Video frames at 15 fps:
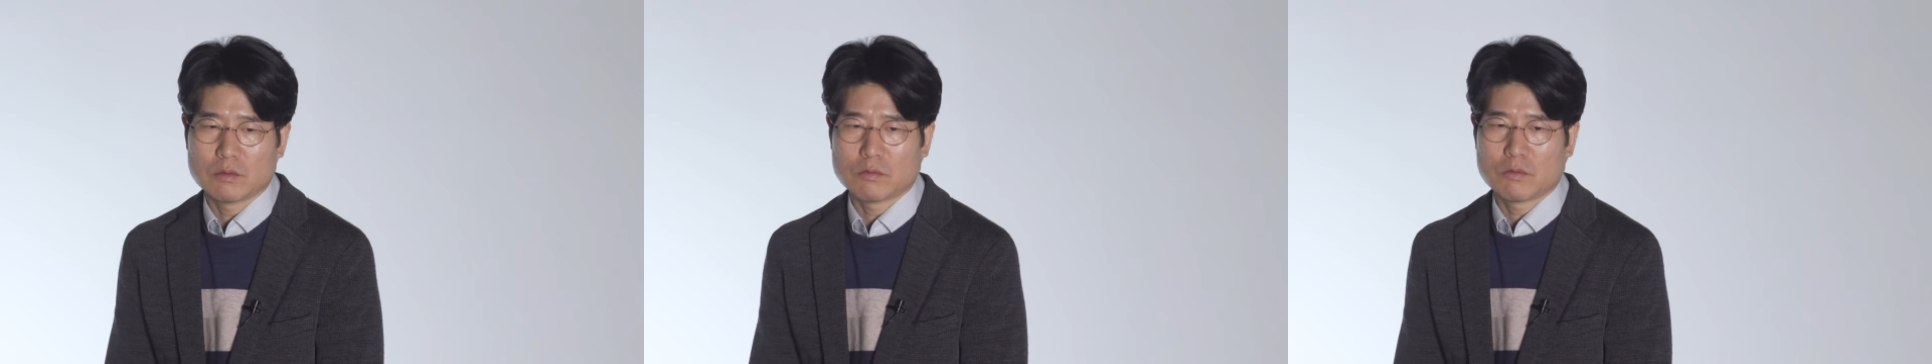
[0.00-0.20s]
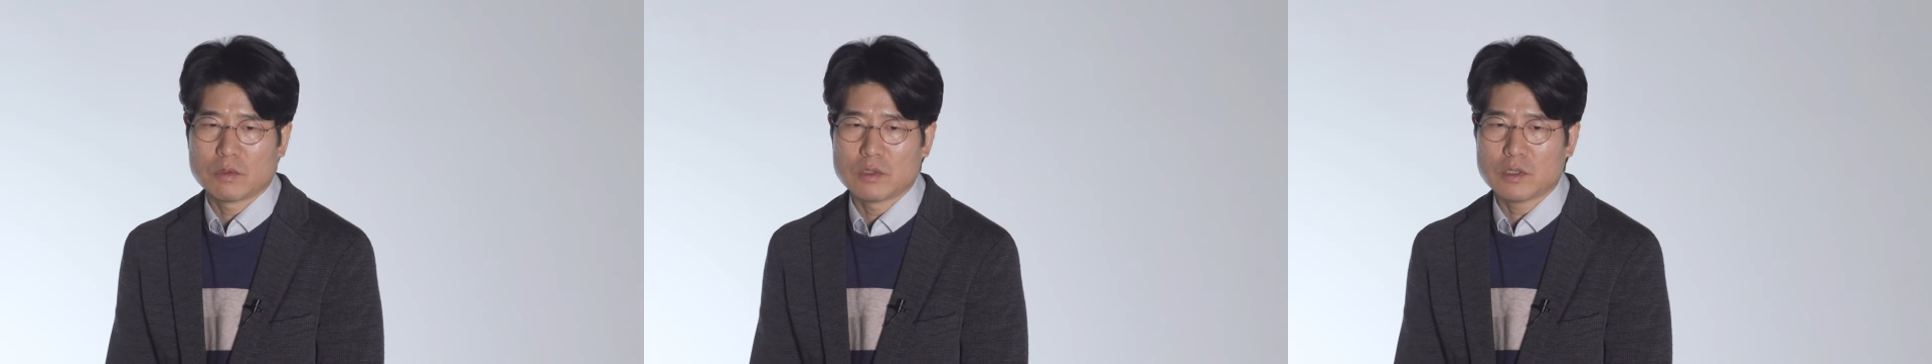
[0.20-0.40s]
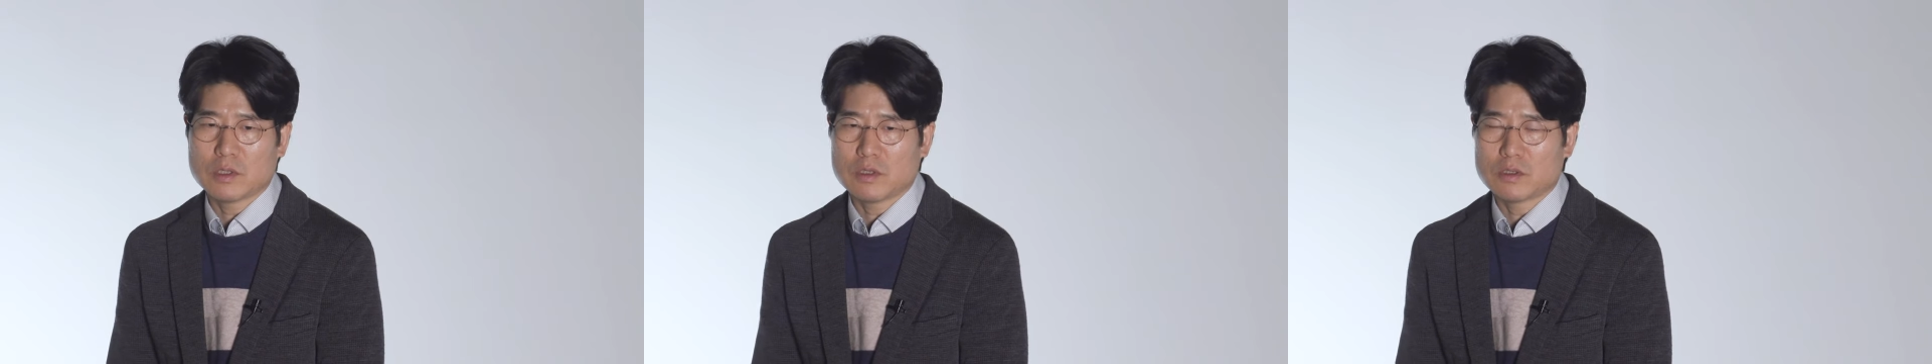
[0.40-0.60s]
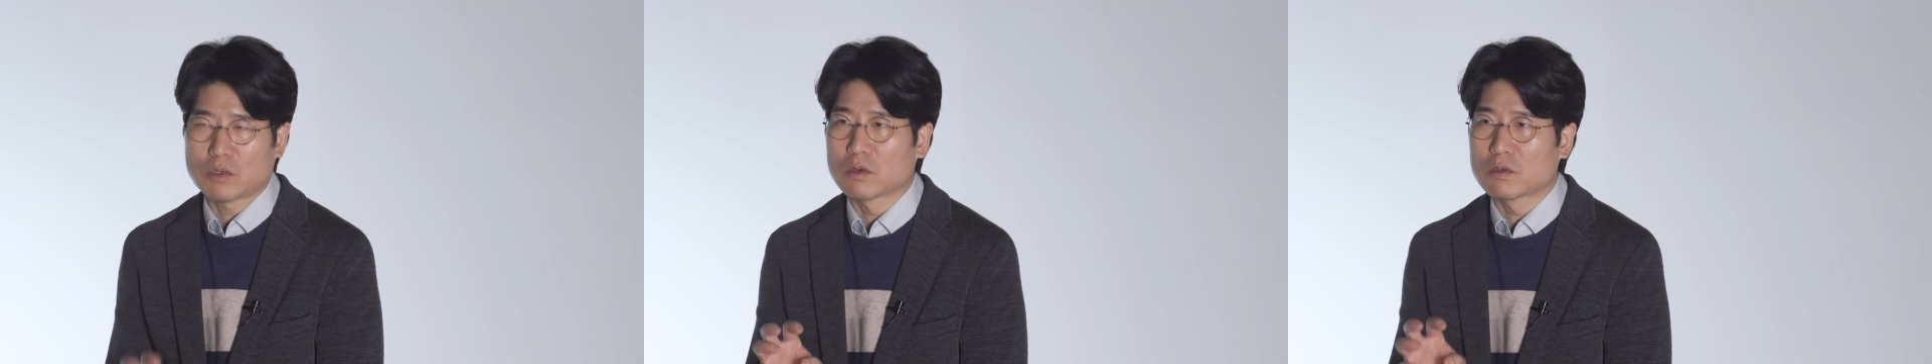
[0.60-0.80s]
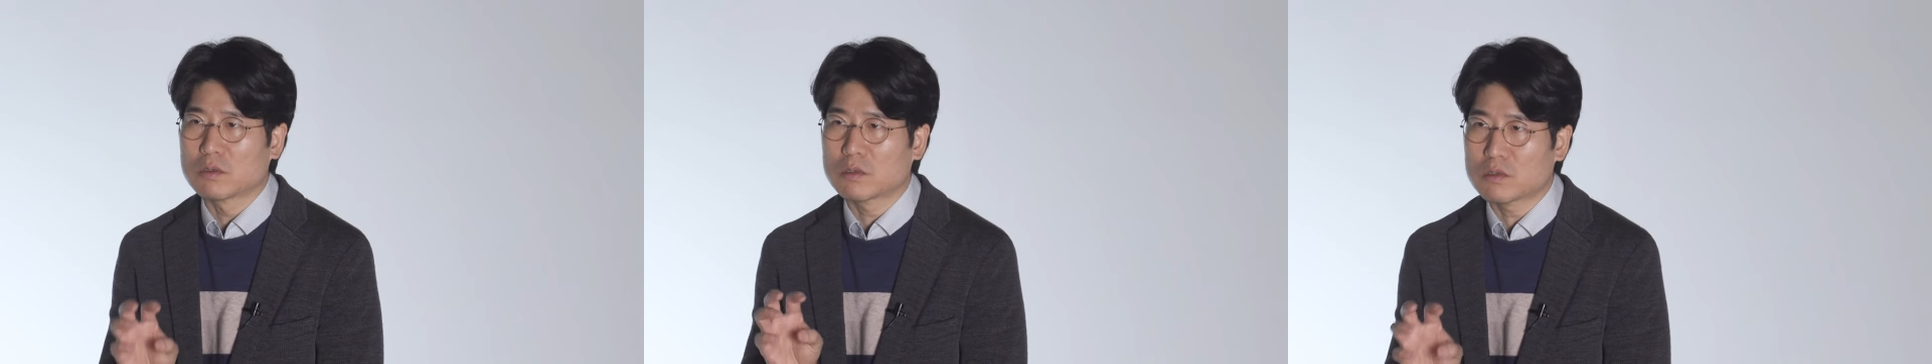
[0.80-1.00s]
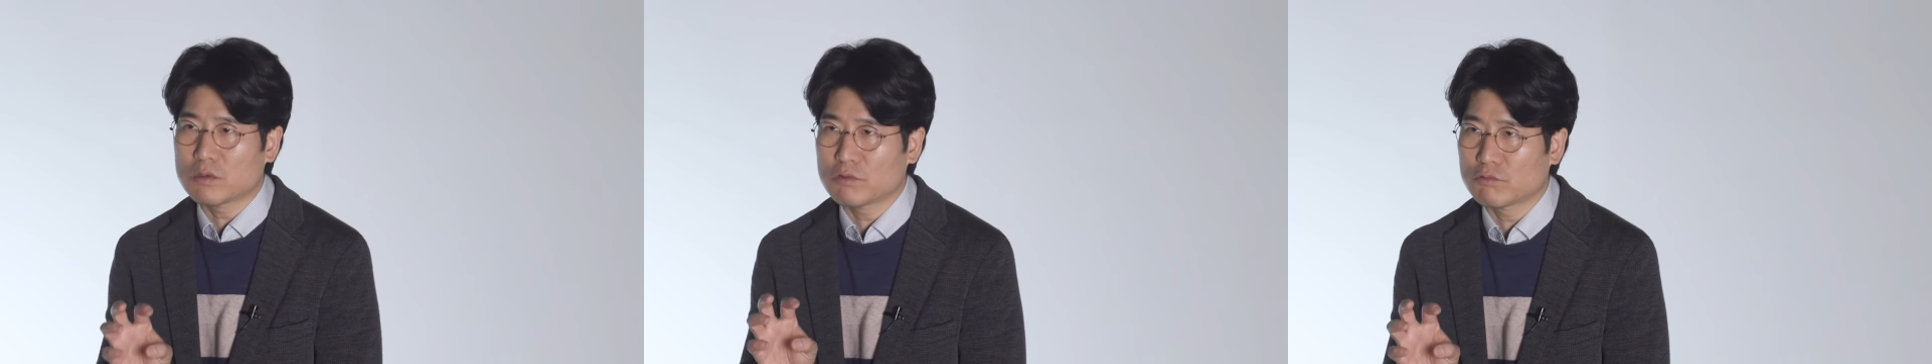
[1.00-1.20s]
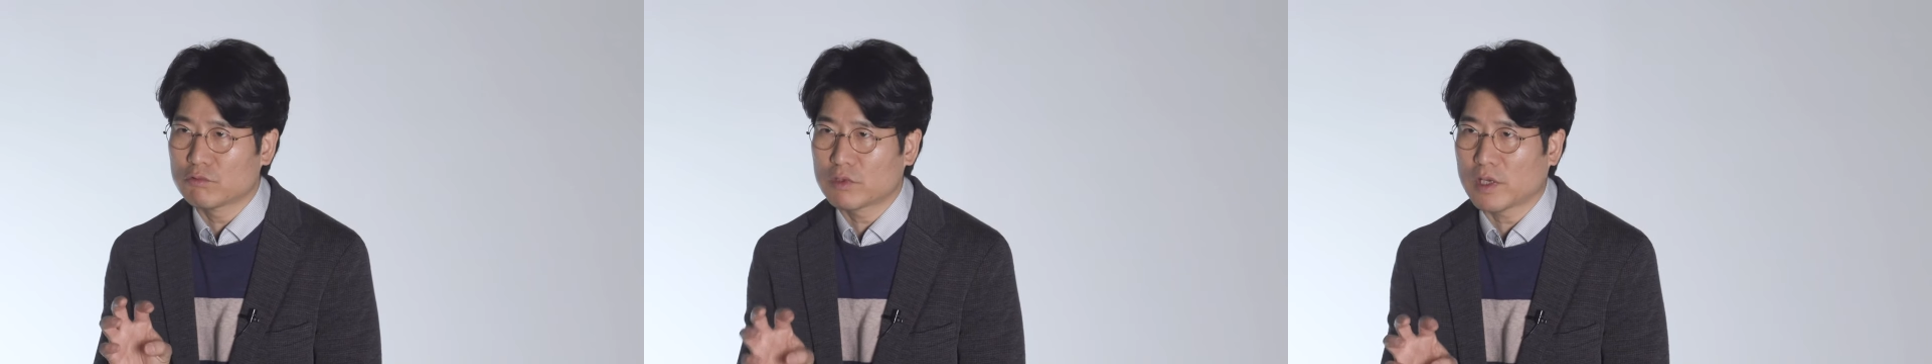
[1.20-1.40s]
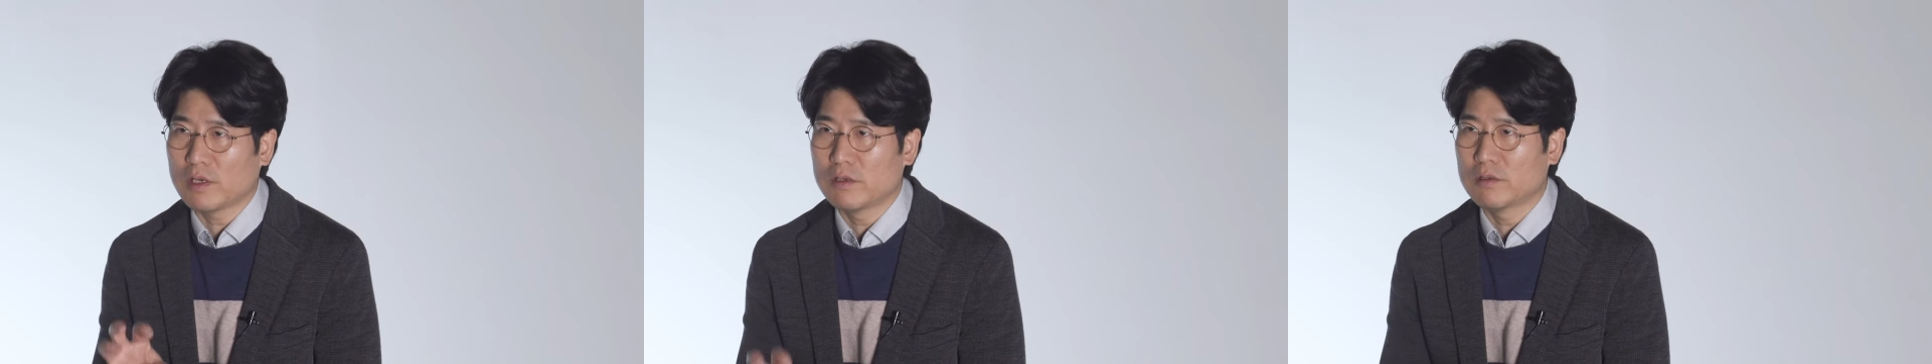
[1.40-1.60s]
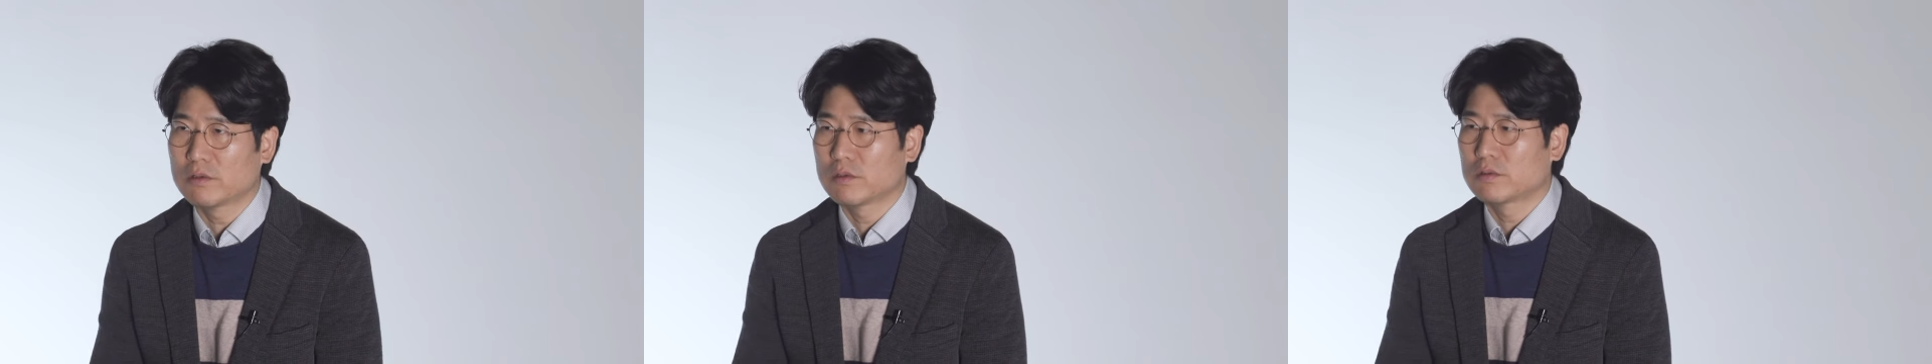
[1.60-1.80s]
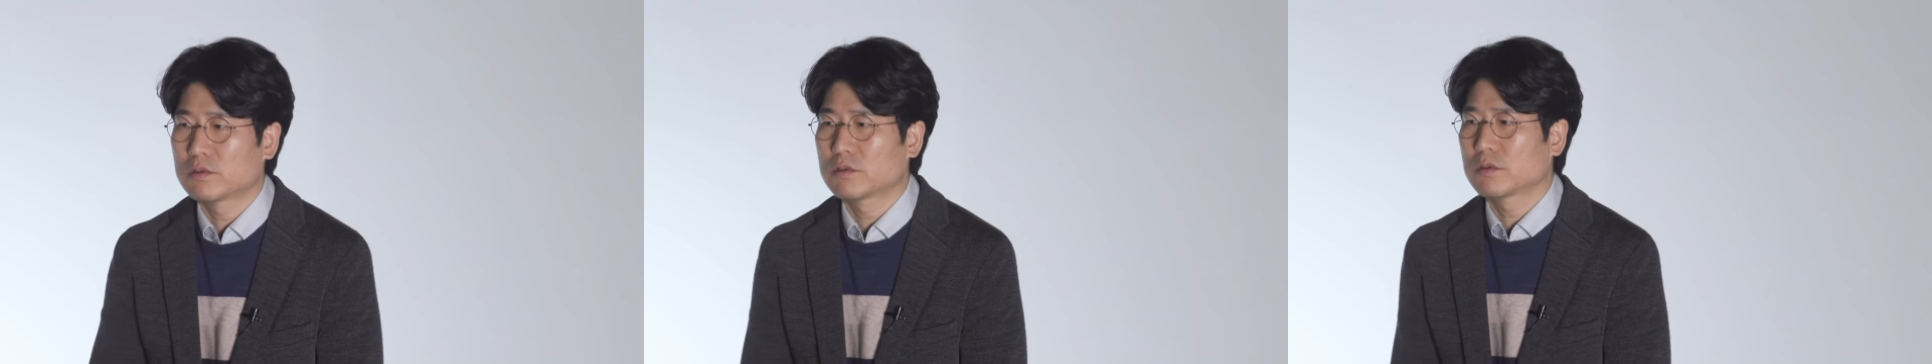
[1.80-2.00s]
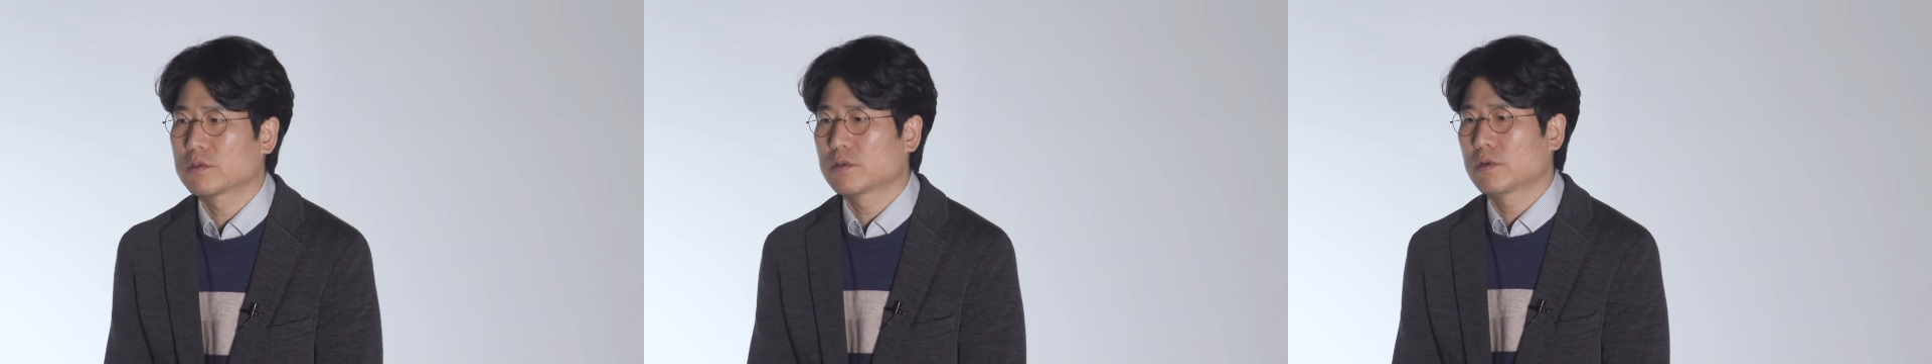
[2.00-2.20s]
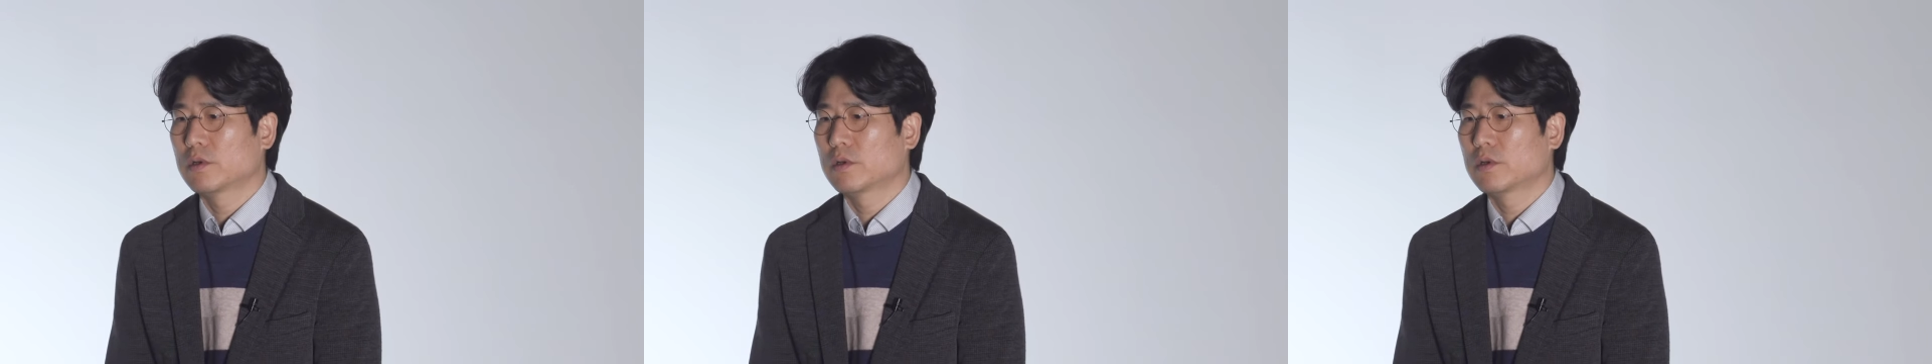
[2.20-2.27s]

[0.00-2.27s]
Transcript: 굉장히 적극적으로 달려드셨어요.